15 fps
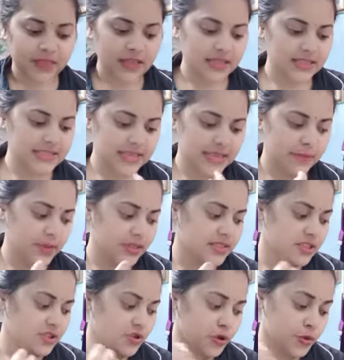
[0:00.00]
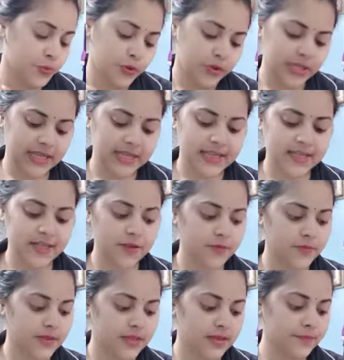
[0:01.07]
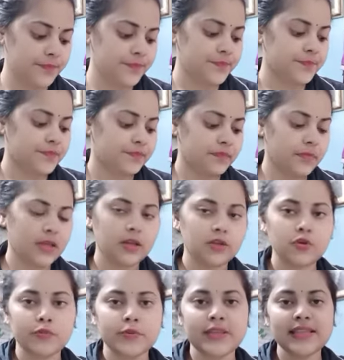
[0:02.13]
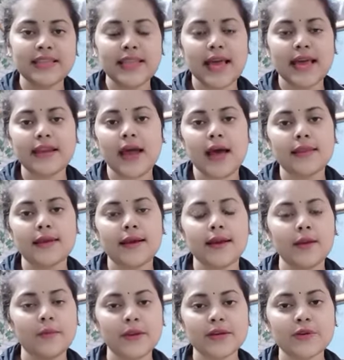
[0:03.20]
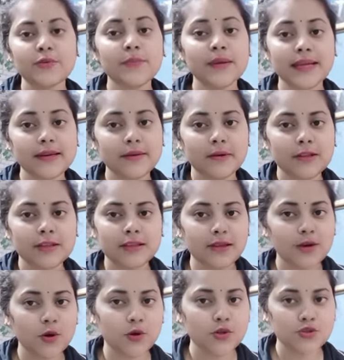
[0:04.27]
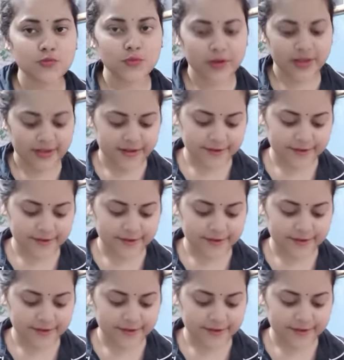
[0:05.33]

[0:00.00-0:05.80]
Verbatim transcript: সেম আছে ছটপট দেখিয়ে দিই তোমাদের তোমাদের দেয় না দেখালে আমার একটু পেটের ভাতটা হজম হয় না